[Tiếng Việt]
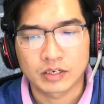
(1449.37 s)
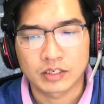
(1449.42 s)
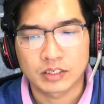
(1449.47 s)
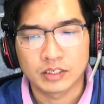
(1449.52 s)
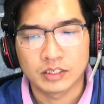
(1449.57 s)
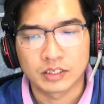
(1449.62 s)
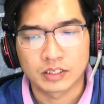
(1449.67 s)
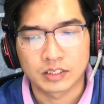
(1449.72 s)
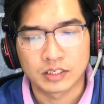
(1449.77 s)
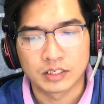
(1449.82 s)

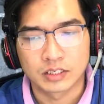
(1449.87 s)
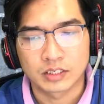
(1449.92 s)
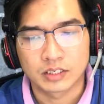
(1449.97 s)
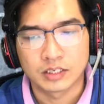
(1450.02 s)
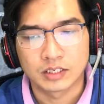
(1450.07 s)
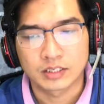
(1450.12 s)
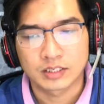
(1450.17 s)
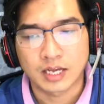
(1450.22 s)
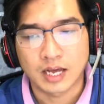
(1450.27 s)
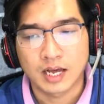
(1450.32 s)
Đi lặng
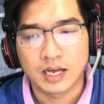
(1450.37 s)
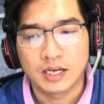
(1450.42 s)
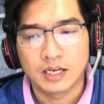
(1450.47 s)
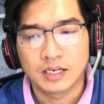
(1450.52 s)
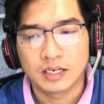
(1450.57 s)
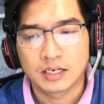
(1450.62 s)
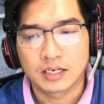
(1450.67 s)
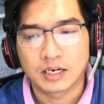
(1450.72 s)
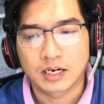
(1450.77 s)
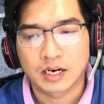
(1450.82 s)
giữa bãi
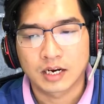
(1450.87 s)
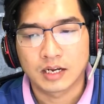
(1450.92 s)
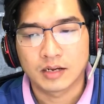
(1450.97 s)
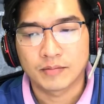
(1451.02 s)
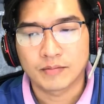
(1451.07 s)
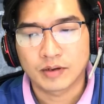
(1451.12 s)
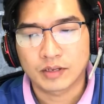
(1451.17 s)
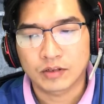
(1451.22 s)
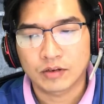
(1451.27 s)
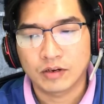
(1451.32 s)
tha ma
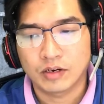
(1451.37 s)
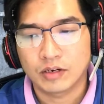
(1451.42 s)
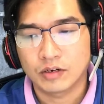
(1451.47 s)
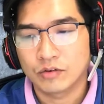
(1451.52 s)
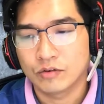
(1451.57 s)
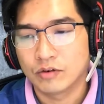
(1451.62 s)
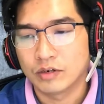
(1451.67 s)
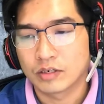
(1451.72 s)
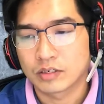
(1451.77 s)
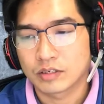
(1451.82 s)
để thấy
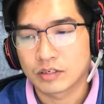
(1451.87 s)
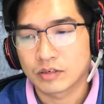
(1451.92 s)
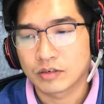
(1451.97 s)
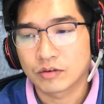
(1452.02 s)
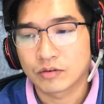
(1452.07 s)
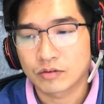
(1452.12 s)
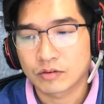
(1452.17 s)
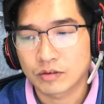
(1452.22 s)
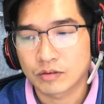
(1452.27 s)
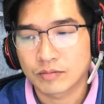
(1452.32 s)
xung quanh
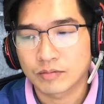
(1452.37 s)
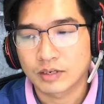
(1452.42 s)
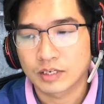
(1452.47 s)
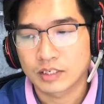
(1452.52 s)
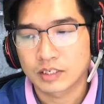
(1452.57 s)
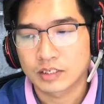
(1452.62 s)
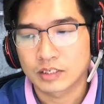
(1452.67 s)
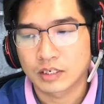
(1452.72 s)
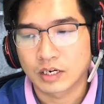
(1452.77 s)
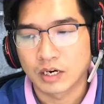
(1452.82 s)
mình toàn là
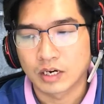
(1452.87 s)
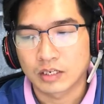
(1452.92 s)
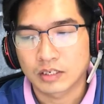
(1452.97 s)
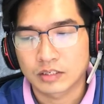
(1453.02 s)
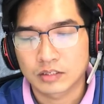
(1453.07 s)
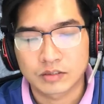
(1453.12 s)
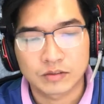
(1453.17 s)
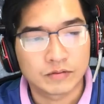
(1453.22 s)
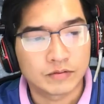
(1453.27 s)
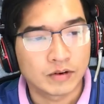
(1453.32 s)
tử
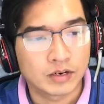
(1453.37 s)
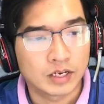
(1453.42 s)
khí.